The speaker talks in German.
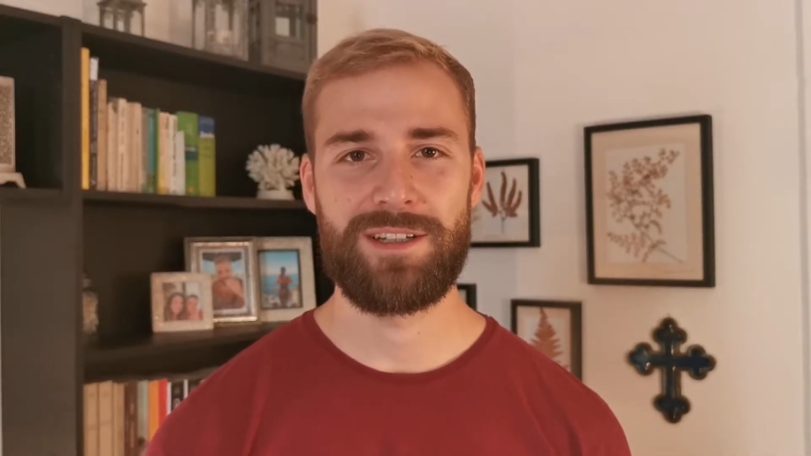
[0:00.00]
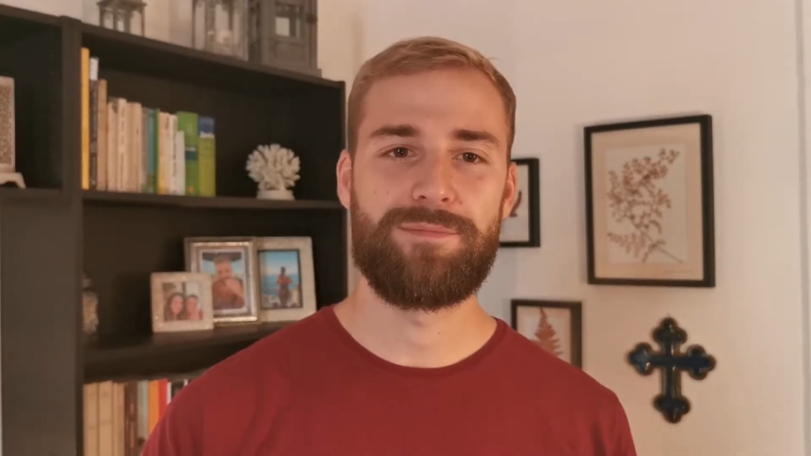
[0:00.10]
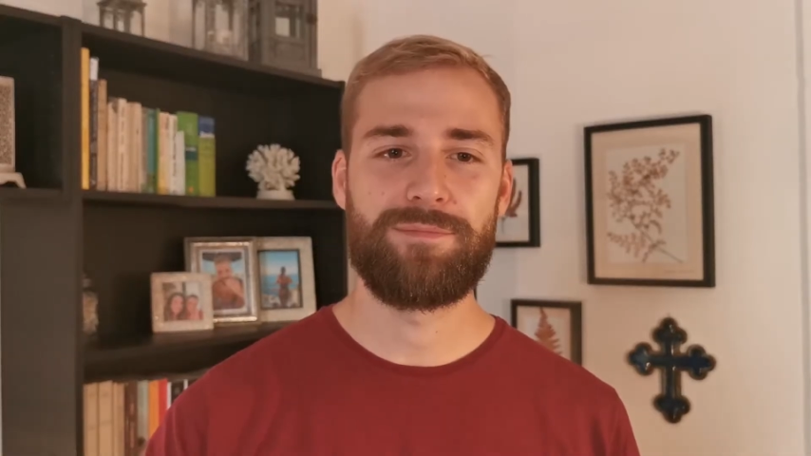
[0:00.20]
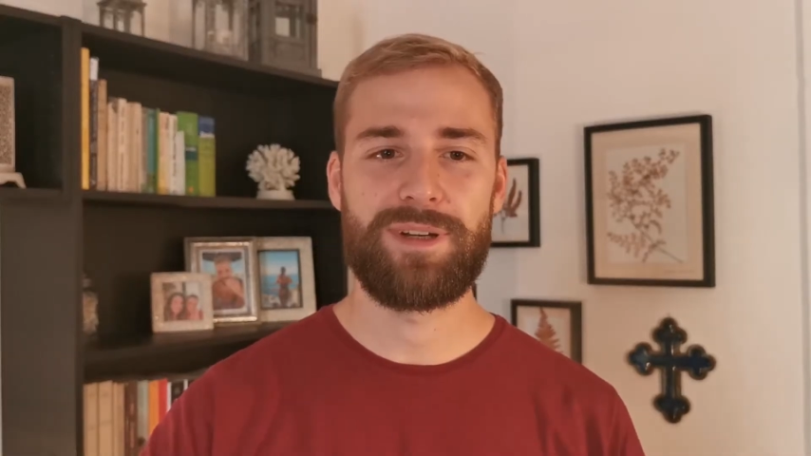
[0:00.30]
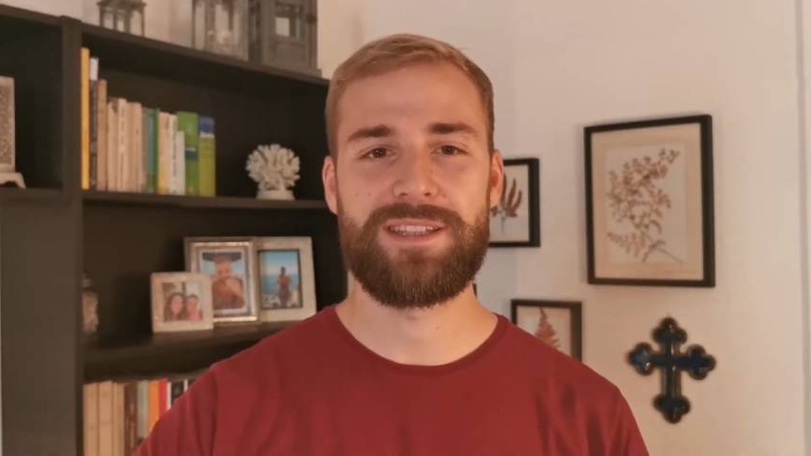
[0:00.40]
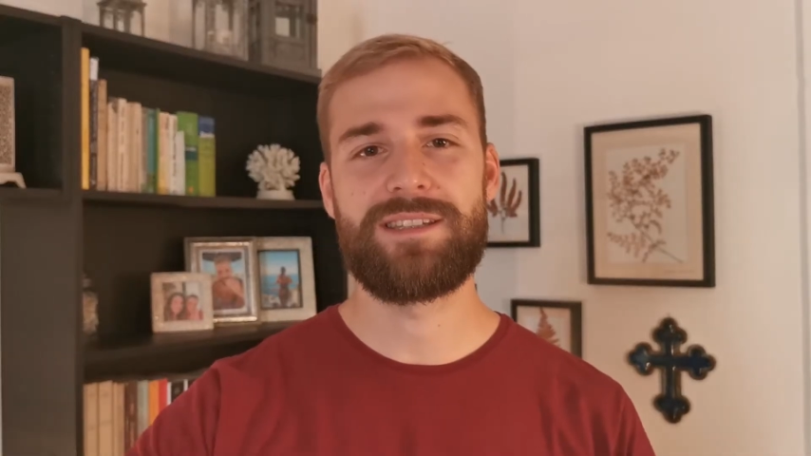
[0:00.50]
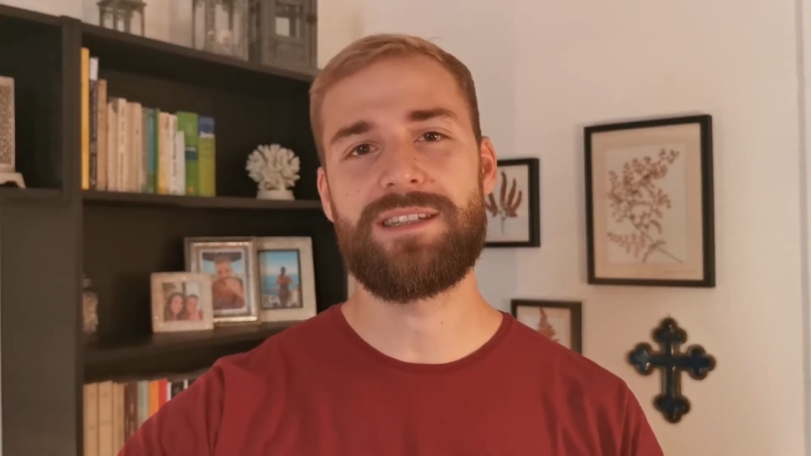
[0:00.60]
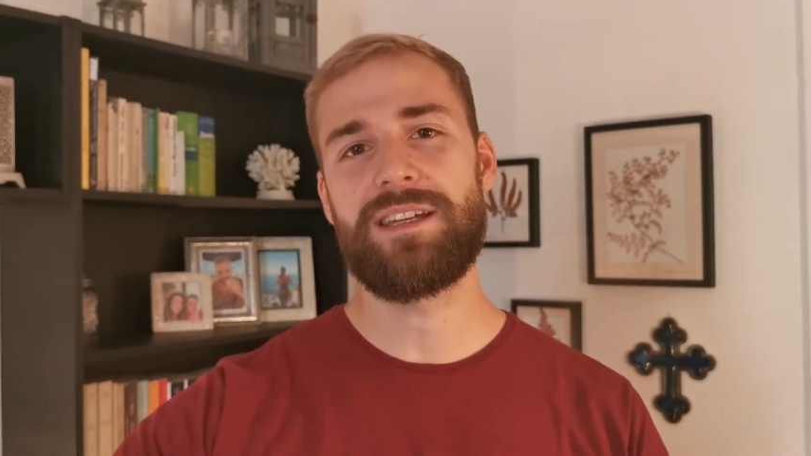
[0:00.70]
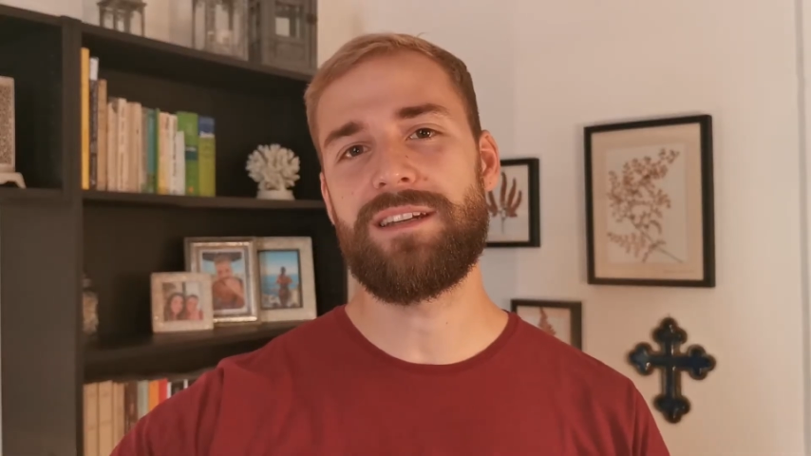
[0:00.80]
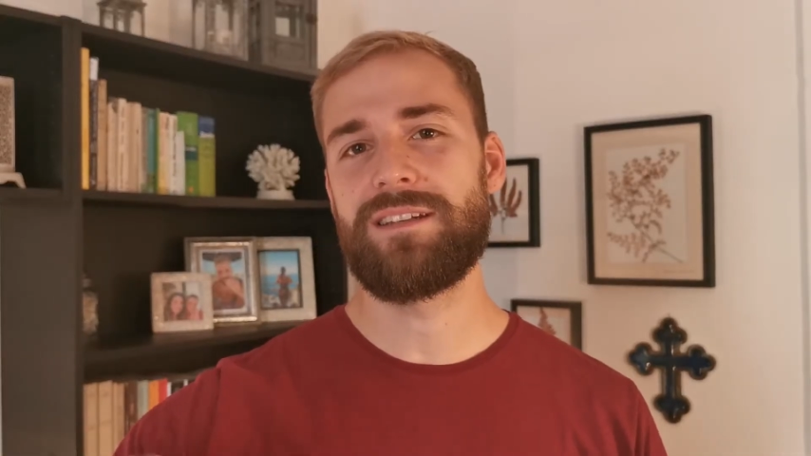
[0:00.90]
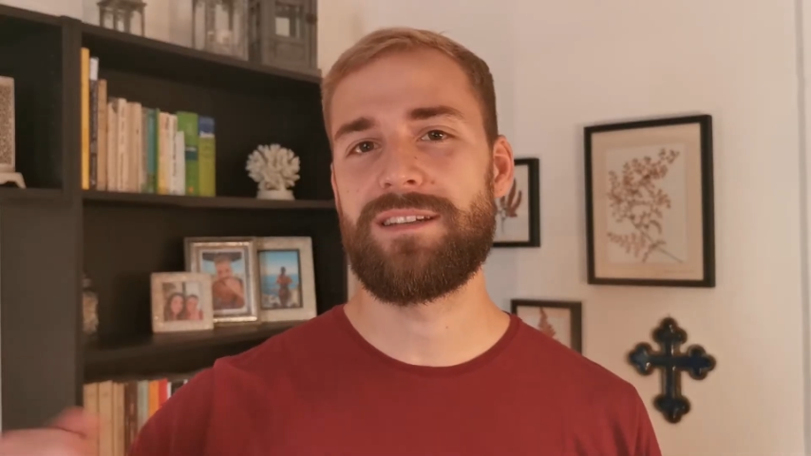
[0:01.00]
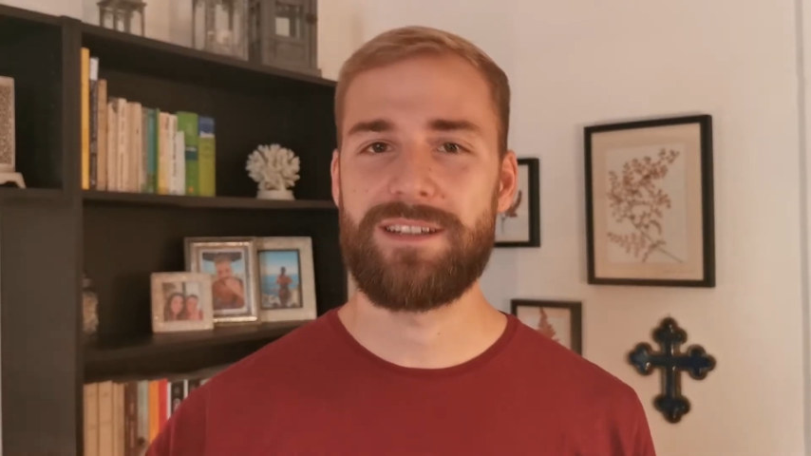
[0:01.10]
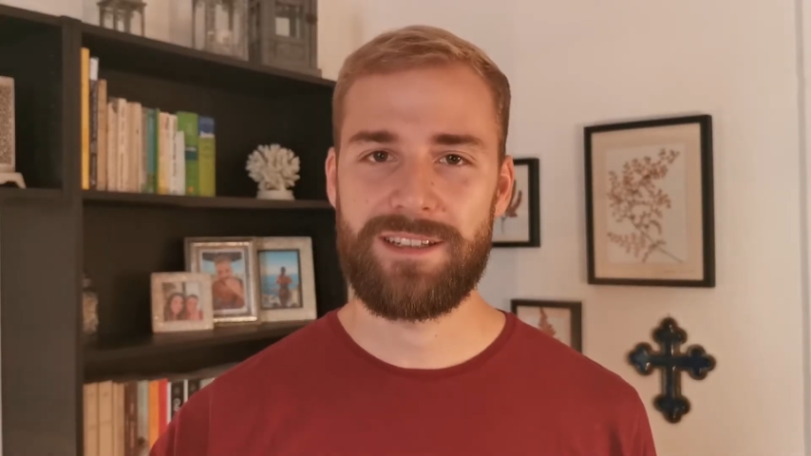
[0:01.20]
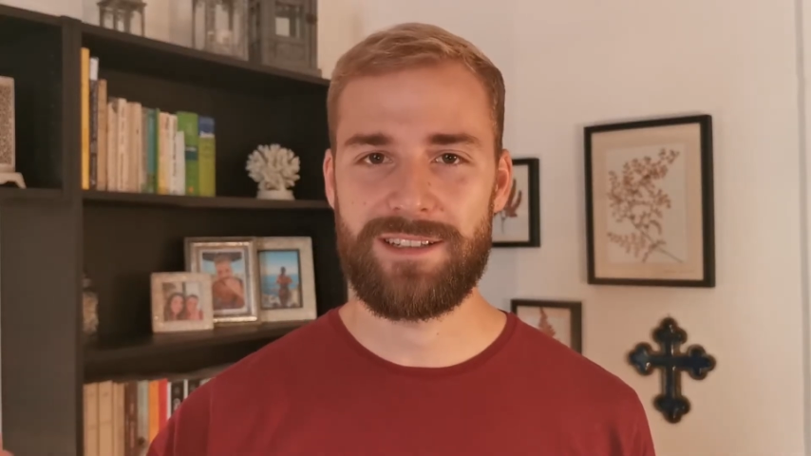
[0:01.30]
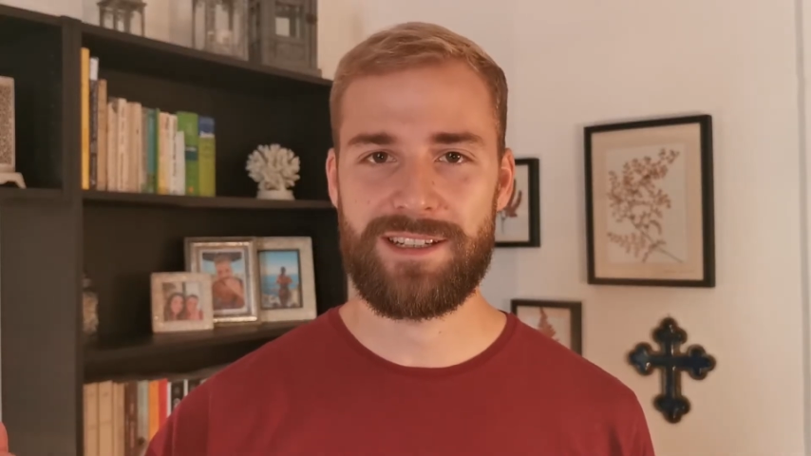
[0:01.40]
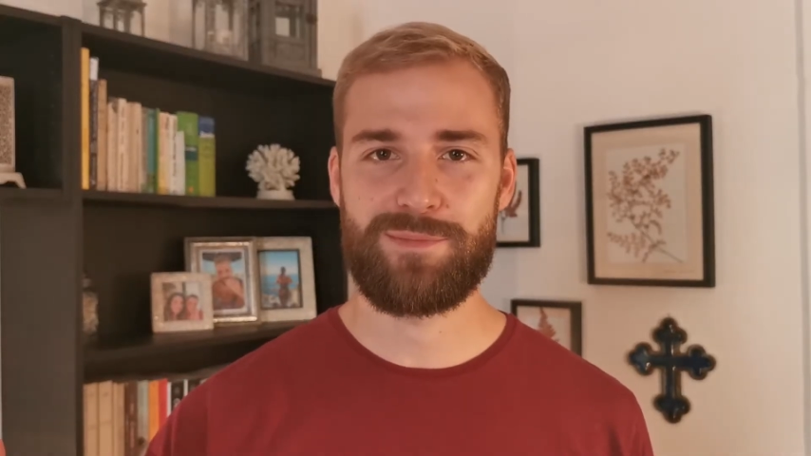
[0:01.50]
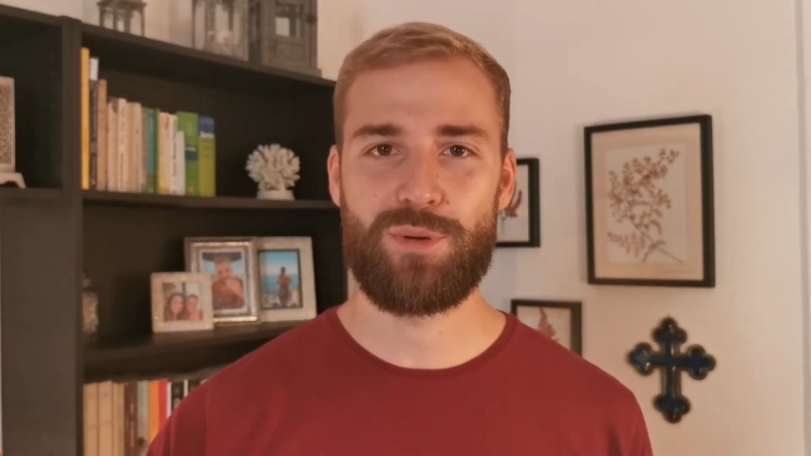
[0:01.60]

Ähm, man zieht das